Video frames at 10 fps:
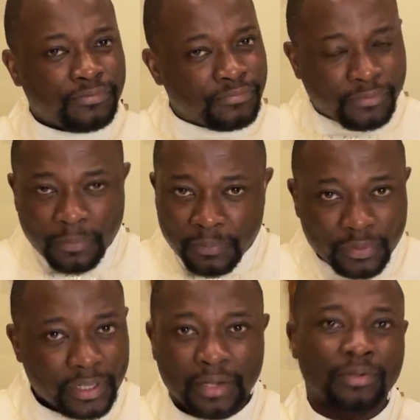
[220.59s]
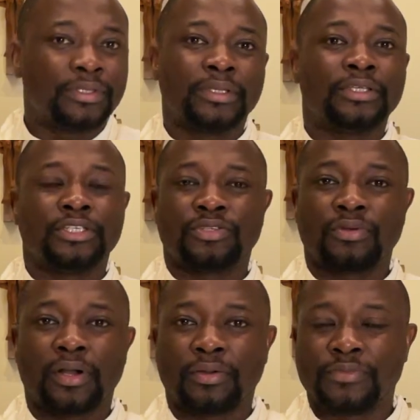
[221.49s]
faut plus raconter des
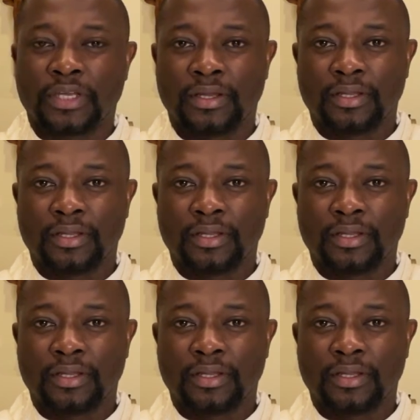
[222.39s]
histoires comme ça.